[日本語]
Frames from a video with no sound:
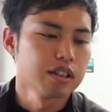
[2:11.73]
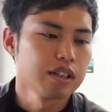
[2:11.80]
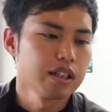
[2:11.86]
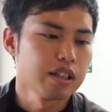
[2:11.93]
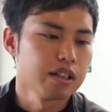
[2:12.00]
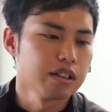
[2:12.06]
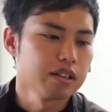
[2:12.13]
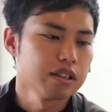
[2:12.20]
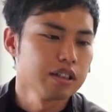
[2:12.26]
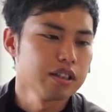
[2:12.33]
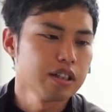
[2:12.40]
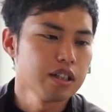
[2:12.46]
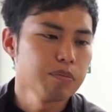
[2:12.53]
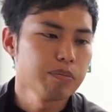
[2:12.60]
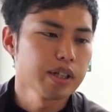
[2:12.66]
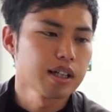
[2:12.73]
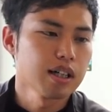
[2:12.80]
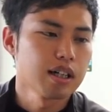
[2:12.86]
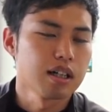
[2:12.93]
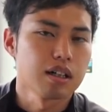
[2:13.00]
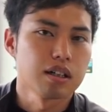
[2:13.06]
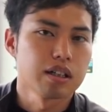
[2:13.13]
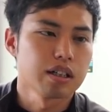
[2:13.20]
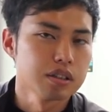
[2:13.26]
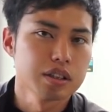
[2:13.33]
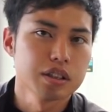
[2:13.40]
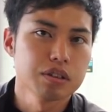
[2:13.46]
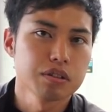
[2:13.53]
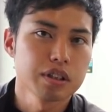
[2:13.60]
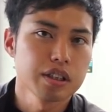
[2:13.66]
で2点目が
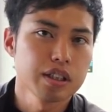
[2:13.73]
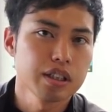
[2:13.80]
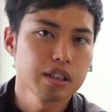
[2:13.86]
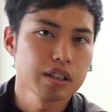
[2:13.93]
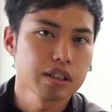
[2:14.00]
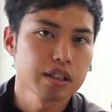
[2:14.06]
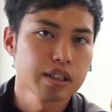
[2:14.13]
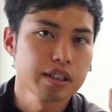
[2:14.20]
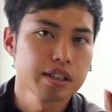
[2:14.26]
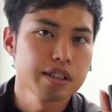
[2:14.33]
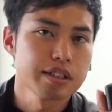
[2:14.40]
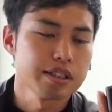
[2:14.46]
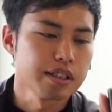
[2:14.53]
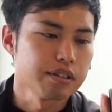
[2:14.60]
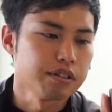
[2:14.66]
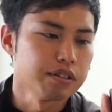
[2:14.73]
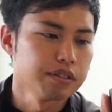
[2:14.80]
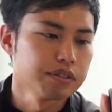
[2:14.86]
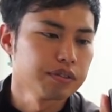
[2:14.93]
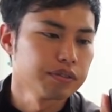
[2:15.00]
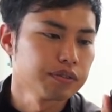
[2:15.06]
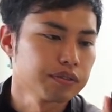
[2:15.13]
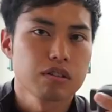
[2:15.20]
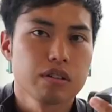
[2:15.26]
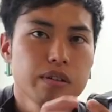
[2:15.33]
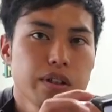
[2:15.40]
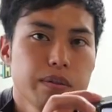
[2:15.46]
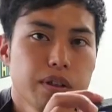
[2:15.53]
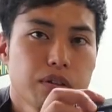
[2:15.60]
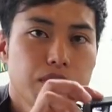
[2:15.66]
自撮りに適している例
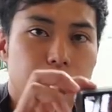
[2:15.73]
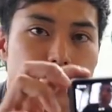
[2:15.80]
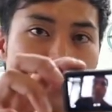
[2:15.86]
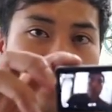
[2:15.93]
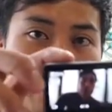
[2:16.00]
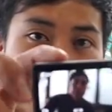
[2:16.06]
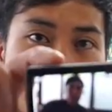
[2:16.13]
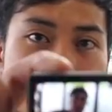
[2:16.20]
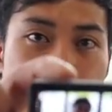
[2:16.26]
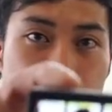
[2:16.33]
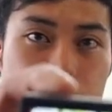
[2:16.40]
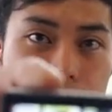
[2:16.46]
えば今こういうふうに